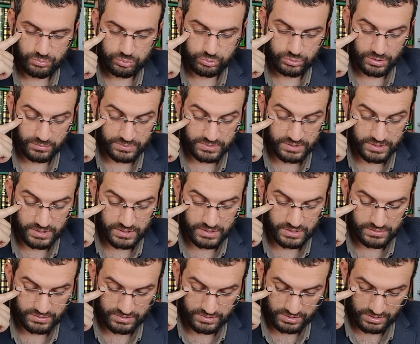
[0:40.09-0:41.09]
burada mı
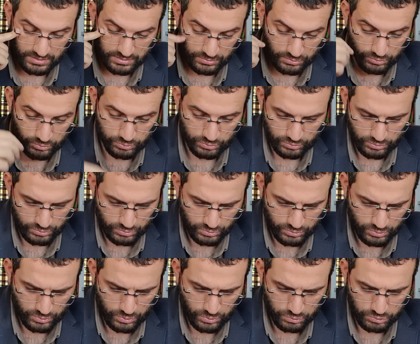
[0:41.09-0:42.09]
değerlendirsek onu
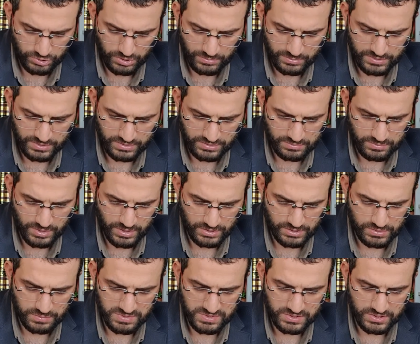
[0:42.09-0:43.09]
konuşabiliriz
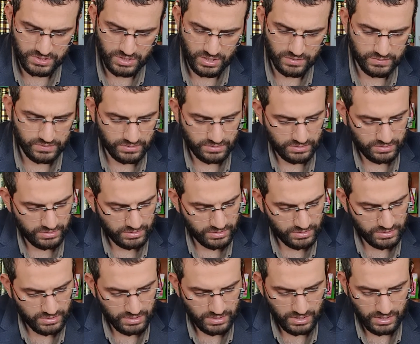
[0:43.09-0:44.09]
belki psikiyatri
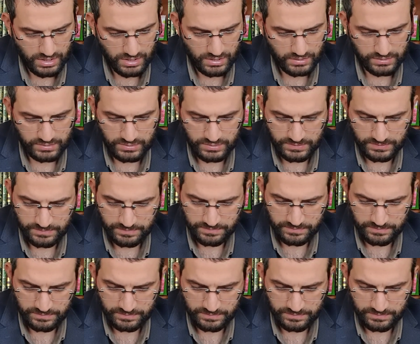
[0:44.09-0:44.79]
alanını.